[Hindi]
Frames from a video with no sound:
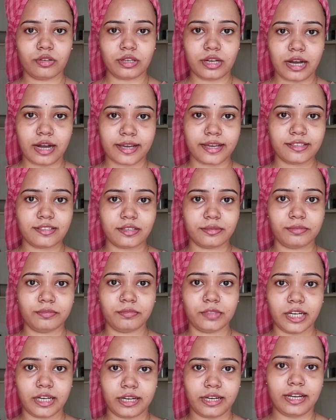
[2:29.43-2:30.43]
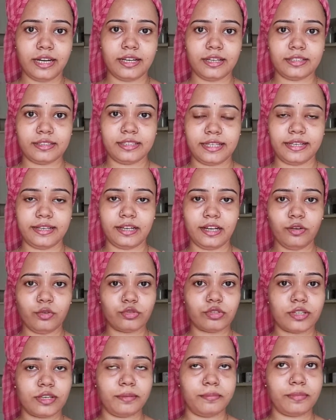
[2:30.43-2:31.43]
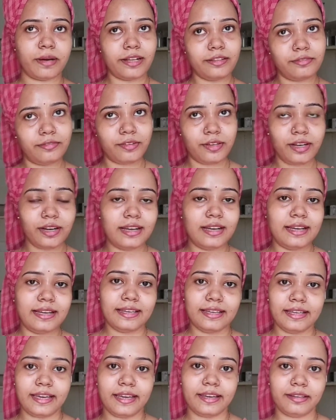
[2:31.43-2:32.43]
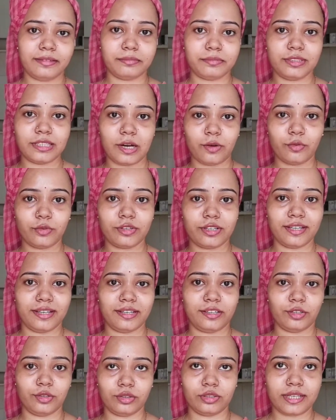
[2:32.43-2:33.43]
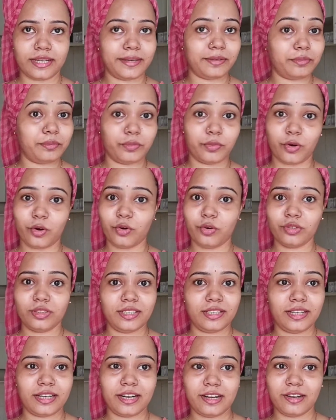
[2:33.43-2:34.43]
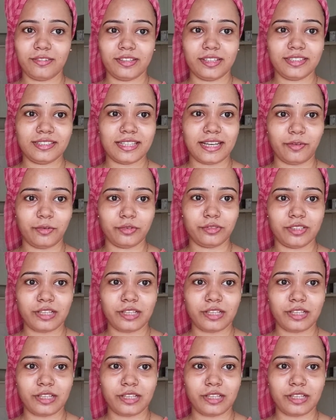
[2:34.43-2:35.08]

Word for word: आके जब धक्का लगता है ना उसके बाद फिर ये साउंड क्रिएट होता है बहुत ही डरावनी साउंड